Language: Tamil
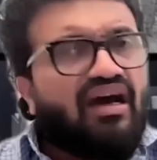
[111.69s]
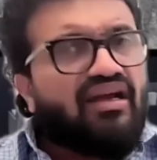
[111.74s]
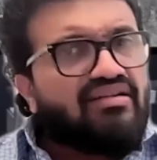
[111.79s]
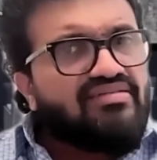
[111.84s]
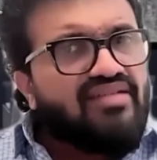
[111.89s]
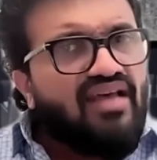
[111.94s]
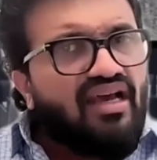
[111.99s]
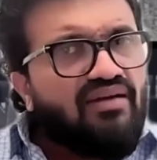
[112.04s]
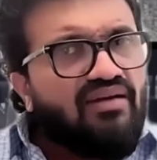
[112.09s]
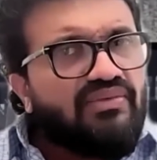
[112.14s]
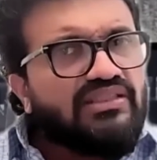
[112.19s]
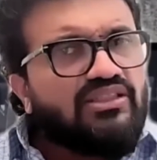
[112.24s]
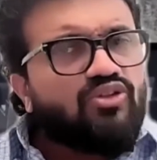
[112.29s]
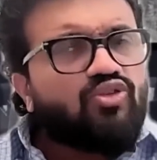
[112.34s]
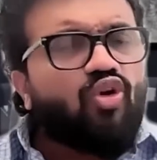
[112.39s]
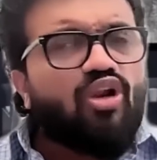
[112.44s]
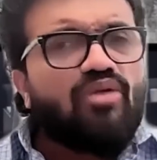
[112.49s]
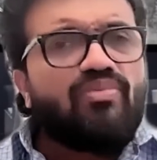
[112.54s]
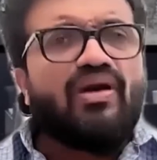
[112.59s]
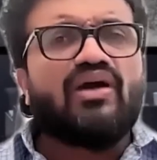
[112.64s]
அரசாங்கம் இது
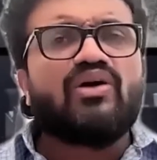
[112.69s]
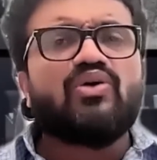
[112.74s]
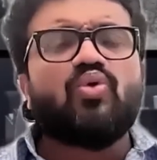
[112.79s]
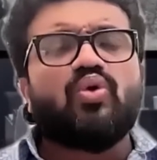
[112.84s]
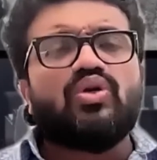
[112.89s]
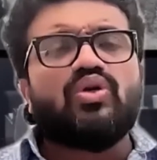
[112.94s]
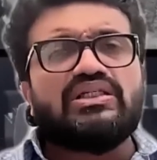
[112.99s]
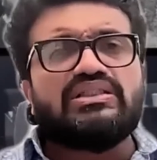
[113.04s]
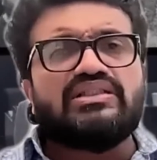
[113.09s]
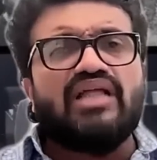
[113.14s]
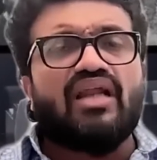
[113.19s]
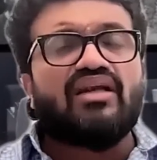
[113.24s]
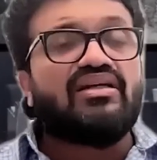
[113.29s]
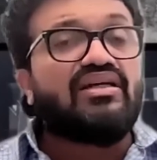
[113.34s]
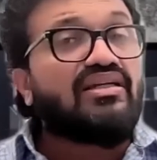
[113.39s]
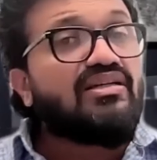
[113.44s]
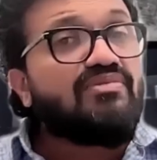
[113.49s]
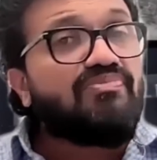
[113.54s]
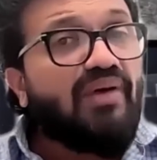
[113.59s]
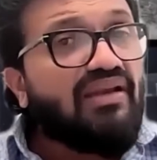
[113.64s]
தொடர்பாக
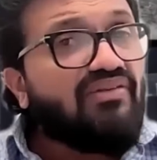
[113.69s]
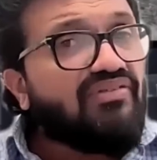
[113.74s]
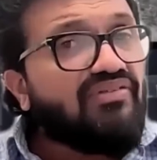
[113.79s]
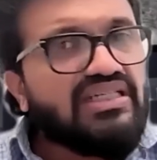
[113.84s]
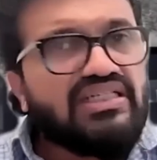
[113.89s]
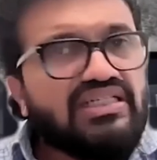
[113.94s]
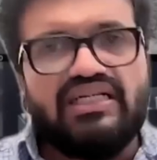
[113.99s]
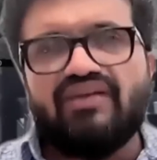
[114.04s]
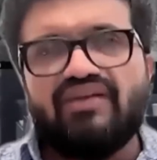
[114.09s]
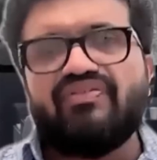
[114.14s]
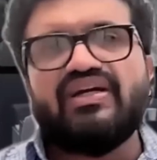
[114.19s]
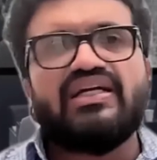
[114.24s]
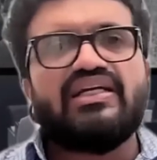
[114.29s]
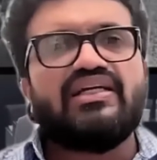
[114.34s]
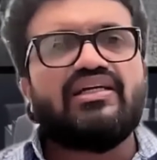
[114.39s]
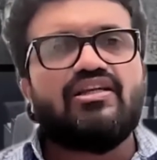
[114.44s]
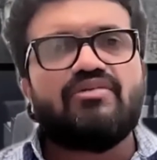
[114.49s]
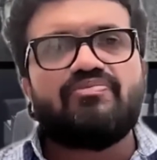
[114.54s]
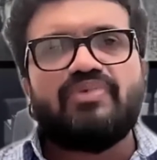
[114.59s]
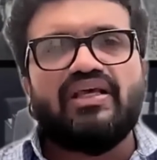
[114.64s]
கொடுக்கின்றார்கள் என்று பல்வேறு
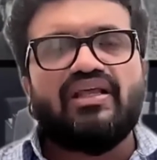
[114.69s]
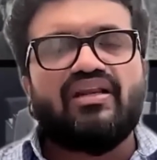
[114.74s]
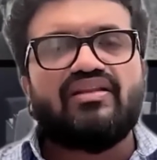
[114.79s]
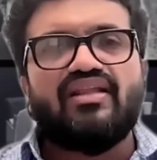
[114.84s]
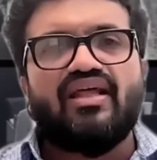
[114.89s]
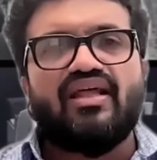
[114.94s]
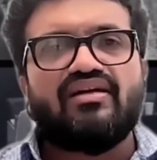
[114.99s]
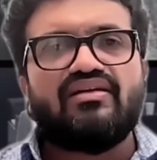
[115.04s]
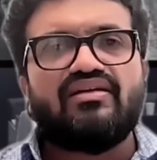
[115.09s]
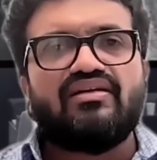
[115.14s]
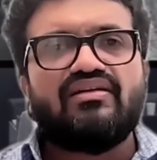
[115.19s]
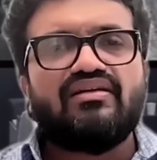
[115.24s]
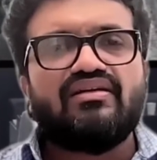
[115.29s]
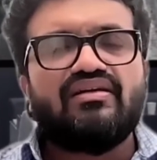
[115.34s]
கேள்விகளை எழுப்பியிருந்தார்கள்